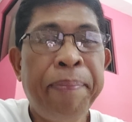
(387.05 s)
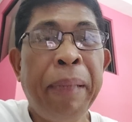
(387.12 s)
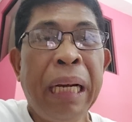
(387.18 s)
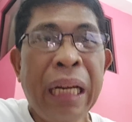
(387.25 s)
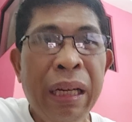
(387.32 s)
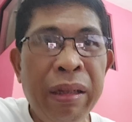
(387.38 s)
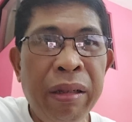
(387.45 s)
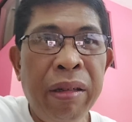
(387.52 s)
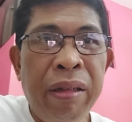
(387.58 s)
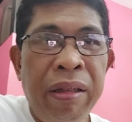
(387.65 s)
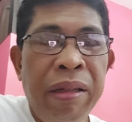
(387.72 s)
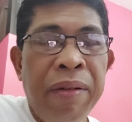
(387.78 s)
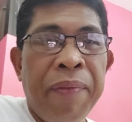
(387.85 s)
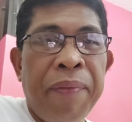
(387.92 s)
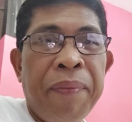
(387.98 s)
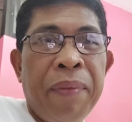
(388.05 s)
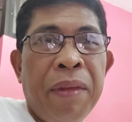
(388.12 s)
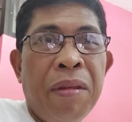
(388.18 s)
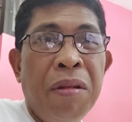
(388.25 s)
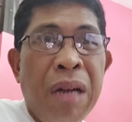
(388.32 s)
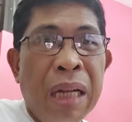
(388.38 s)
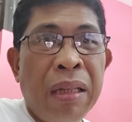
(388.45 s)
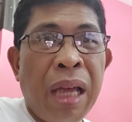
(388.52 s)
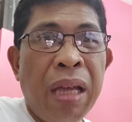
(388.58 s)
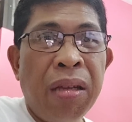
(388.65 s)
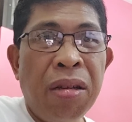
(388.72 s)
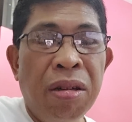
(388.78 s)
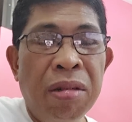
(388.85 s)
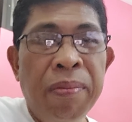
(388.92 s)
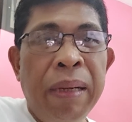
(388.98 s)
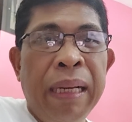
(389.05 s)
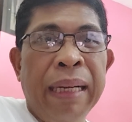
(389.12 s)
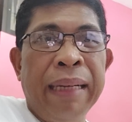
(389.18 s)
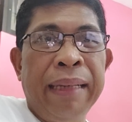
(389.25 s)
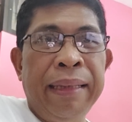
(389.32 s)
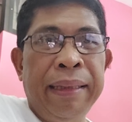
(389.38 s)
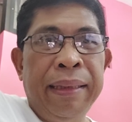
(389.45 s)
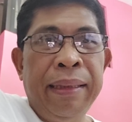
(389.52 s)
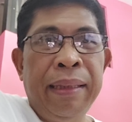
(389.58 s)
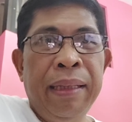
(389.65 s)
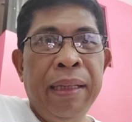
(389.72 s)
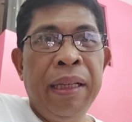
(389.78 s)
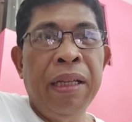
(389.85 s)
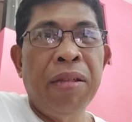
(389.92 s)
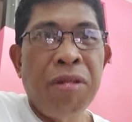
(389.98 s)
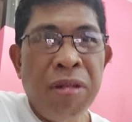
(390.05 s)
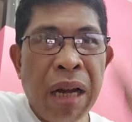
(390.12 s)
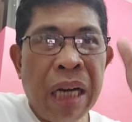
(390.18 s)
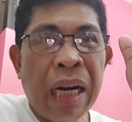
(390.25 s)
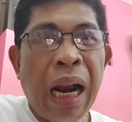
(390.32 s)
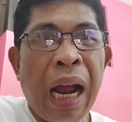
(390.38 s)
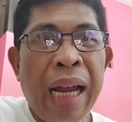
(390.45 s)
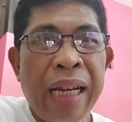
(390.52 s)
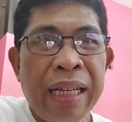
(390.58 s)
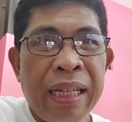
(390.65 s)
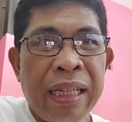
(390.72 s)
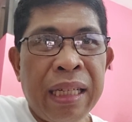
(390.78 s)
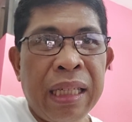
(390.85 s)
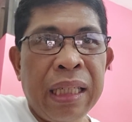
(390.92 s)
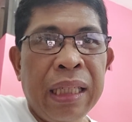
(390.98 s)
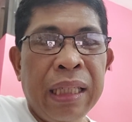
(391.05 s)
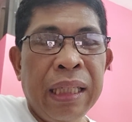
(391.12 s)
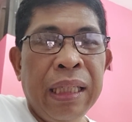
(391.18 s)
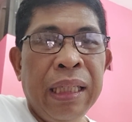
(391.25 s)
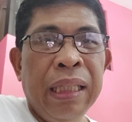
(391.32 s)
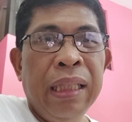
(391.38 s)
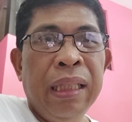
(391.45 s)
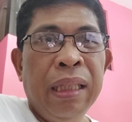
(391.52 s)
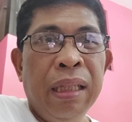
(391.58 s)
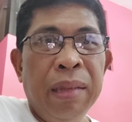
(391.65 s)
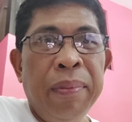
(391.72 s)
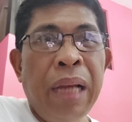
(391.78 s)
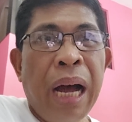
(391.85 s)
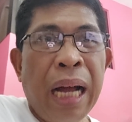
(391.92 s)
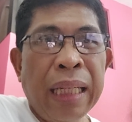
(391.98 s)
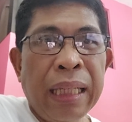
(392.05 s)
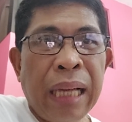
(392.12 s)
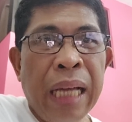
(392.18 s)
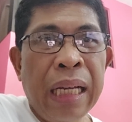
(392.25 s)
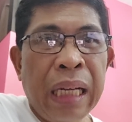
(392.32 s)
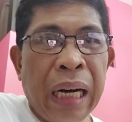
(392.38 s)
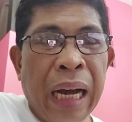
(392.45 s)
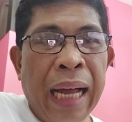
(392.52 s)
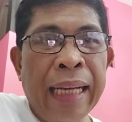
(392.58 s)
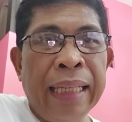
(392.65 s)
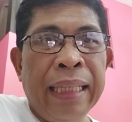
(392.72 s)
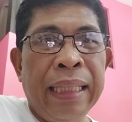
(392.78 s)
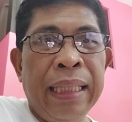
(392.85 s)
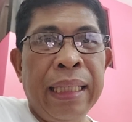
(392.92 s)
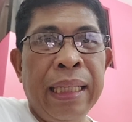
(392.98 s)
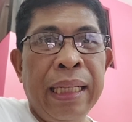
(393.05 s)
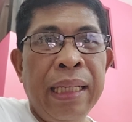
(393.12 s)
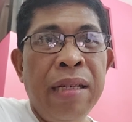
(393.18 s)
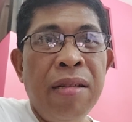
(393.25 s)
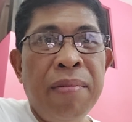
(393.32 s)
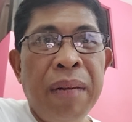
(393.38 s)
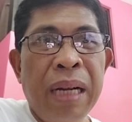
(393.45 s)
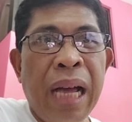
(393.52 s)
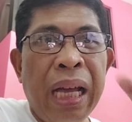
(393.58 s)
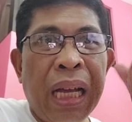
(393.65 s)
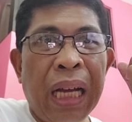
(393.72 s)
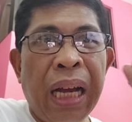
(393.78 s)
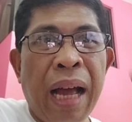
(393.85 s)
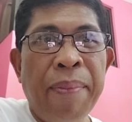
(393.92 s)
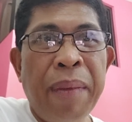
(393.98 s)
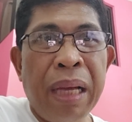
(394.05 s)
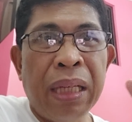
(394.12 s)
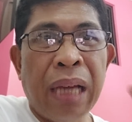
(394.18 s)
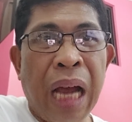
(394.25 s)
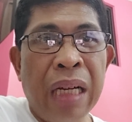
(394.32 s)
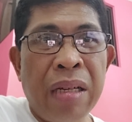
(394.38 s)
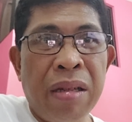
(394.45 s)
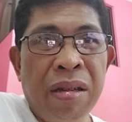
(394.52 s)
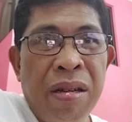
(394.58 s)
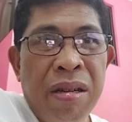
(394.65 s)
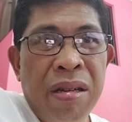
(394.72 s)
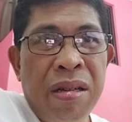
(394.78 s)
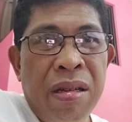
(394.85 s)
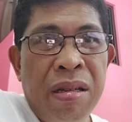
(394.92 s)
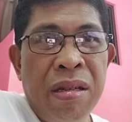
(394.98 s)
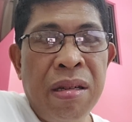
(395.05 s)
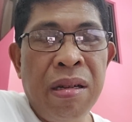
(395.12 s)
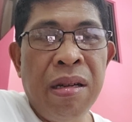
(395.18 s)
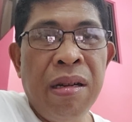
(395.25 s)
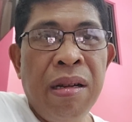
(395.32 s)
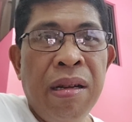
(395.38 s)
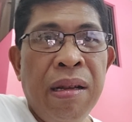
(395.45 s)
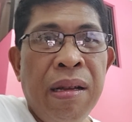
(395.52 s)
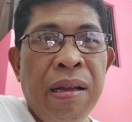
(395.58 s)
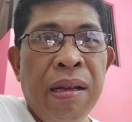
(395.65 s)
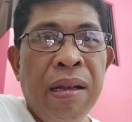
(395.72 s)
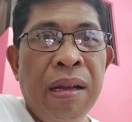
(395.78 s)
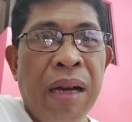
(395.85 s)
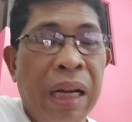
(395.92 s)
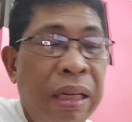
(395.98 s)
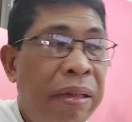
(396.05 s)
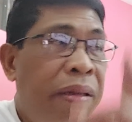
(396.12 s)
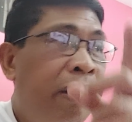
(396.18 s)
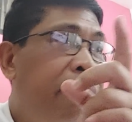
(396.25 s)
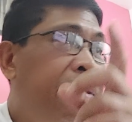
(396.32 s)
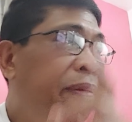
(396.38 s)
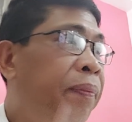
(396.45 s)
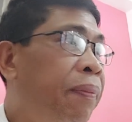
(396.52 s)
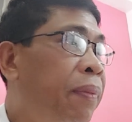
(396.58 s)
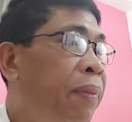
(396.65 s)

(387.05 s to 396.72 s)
prelude to the takeover, to the rise of the Antichrist. Yung mga economic sanctions, ayon,